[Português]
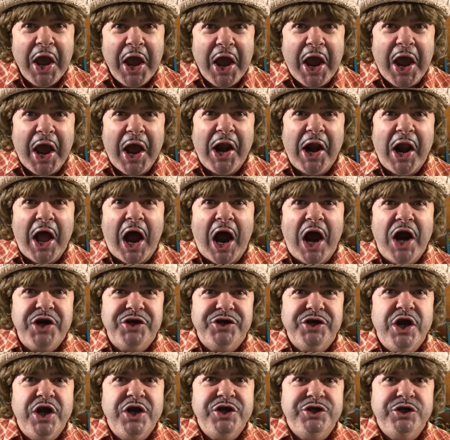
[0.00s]
É, lá a
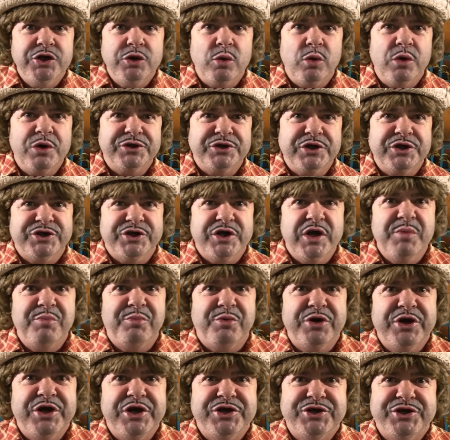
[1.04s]
gente usa assim,
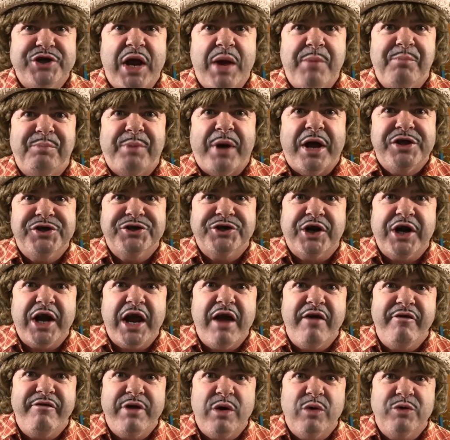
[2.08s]
por exemplo, para
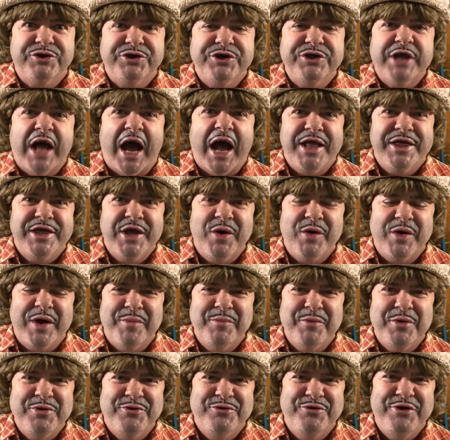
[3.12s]
descrever um cidadão que é
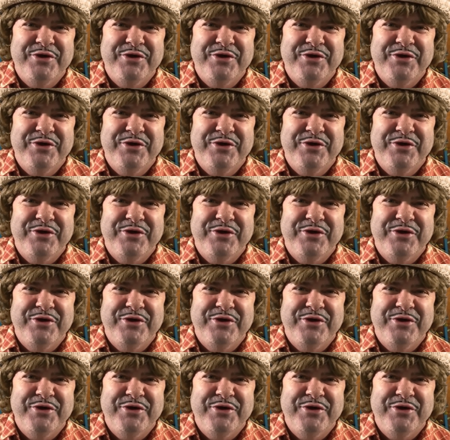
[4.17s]
muito